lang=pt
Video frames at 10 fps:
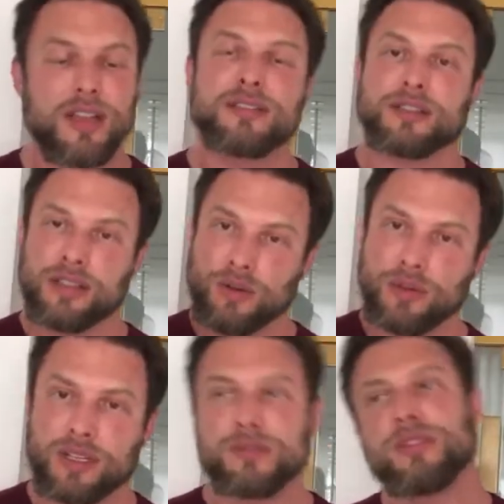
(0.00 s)
Você tá
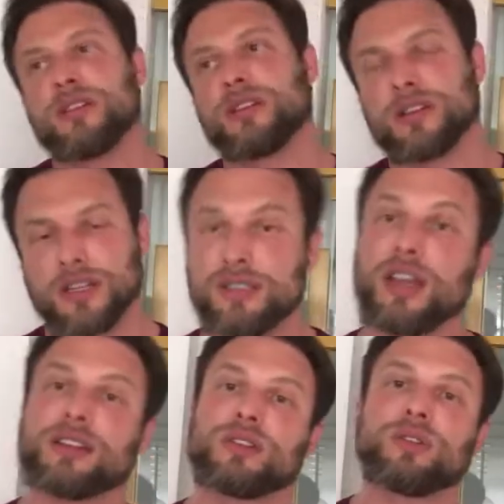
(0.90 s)
obeso? É
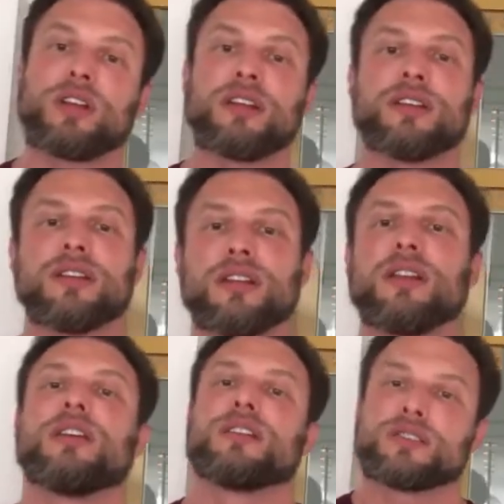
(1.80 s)
dieta, Tony.
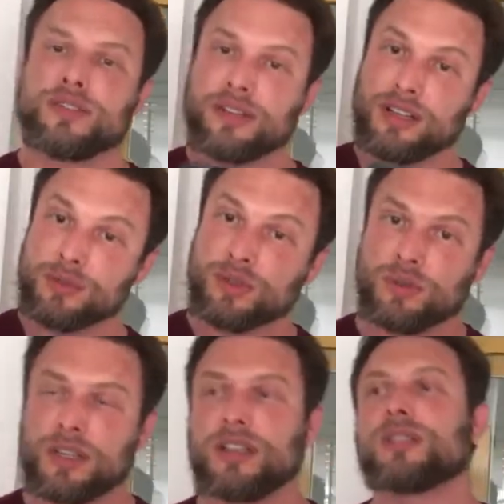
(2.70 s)
Já falamos
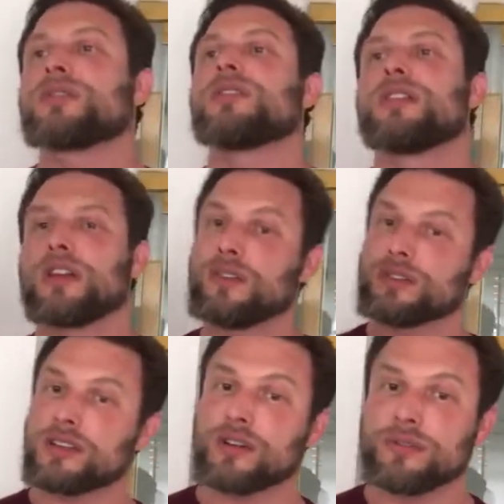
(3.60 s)
sobre isso. Eu e
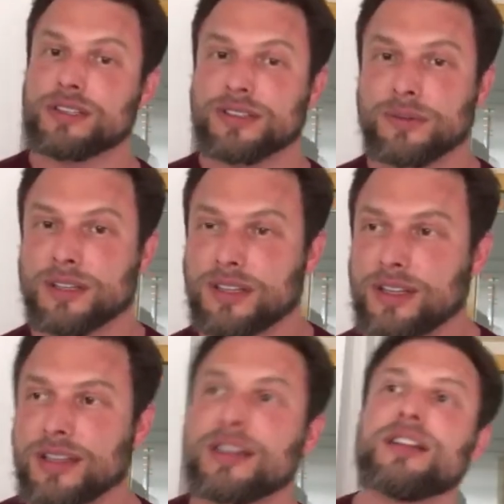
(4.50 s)
você já conversamos
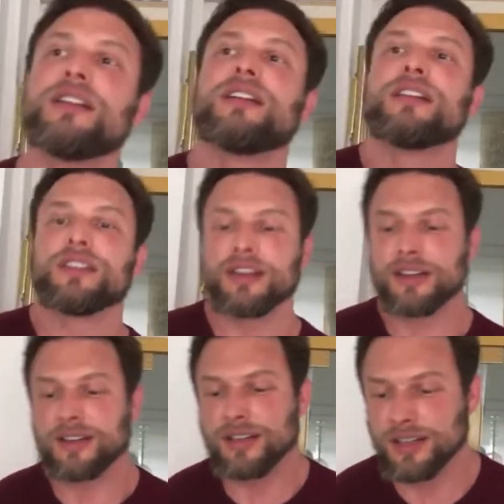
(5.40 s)
aqui,
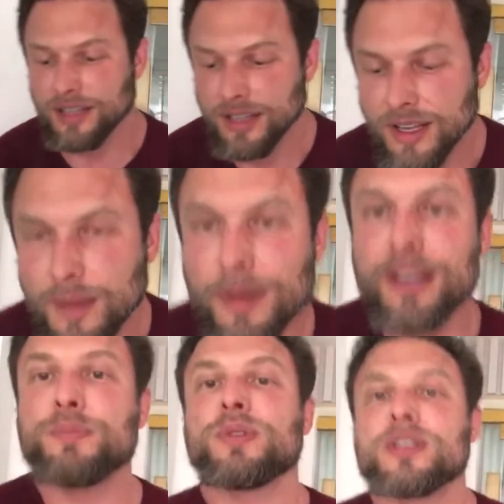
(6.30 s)
né?
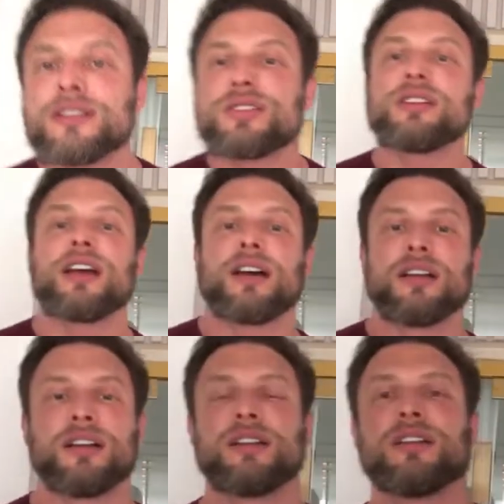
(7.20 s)
Para de procrastinar,
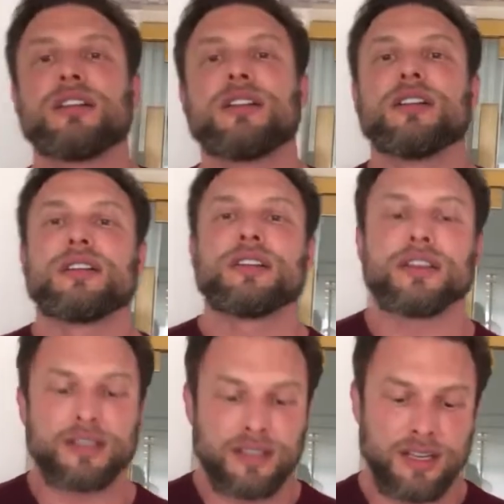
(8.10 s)
né?